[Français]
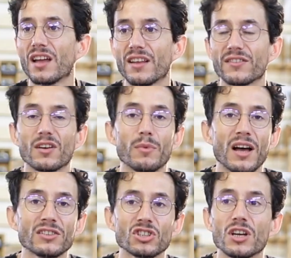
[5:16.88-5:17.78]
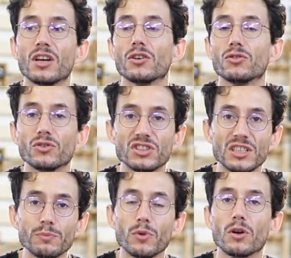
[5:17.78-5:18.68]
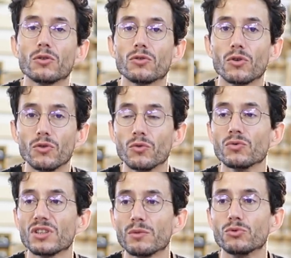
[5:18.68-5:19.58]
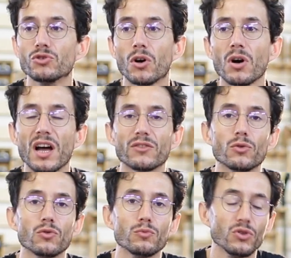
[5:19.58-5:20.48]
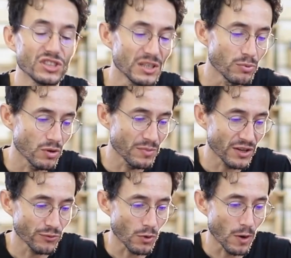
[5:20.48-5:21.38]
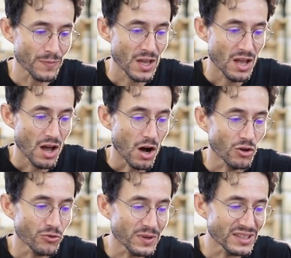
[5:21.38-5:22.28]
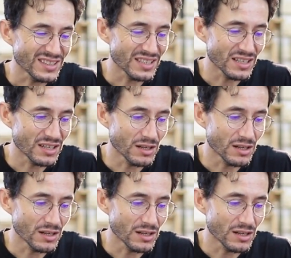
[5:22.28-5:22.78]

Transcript: un assemblage de type tenon débouchant, un tenon multiple bien sûr. Ensuite,